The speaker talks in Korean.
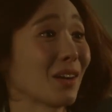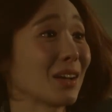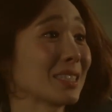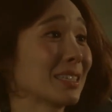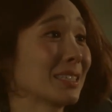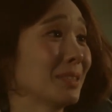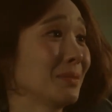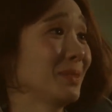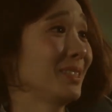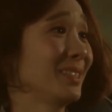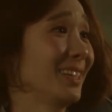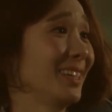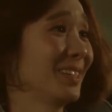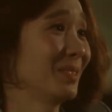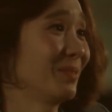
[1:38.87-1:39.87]

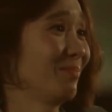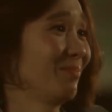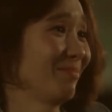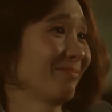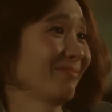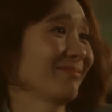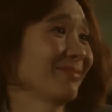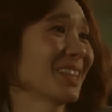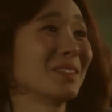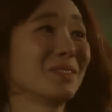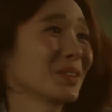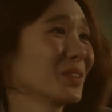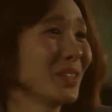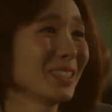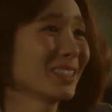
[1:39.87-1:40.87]
과장님이
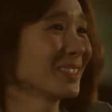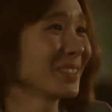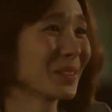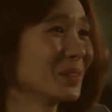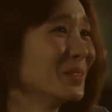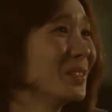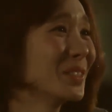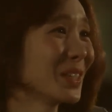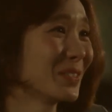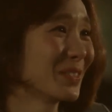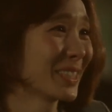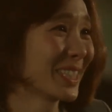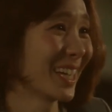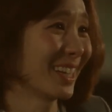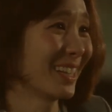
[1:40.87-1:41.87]
나보고 일을
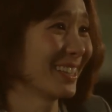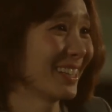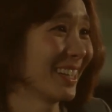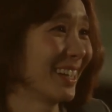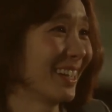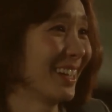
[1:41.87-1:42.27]
너무너무 잘한대.